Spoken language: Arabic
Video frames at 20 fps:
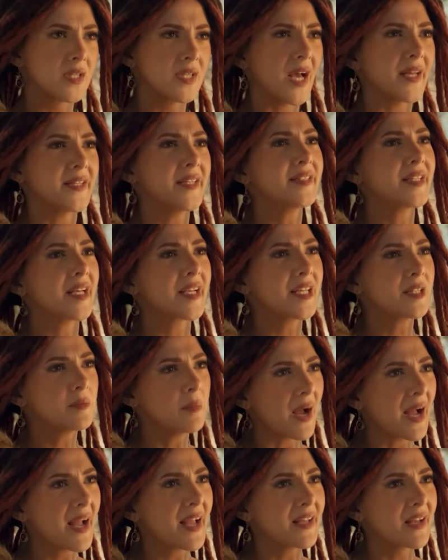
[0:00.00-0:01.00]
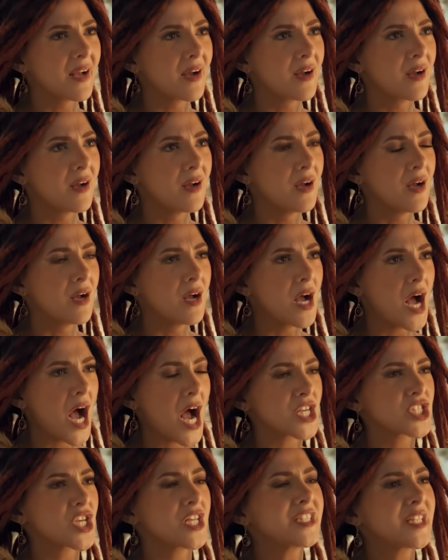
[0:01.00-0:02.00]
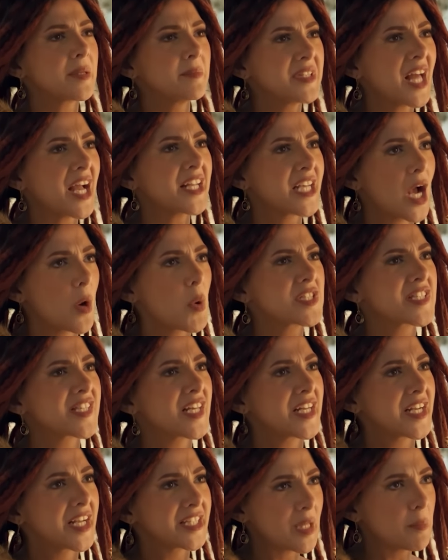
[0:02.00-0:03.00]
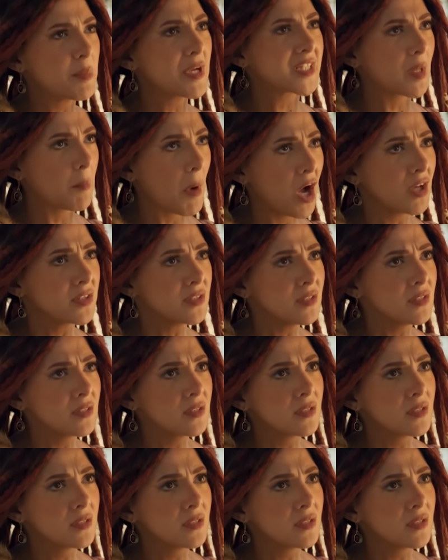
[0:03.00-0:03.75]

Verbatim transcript: يعني انت جيت معايا عشان تمنعني اوصل الكتاب لطمعان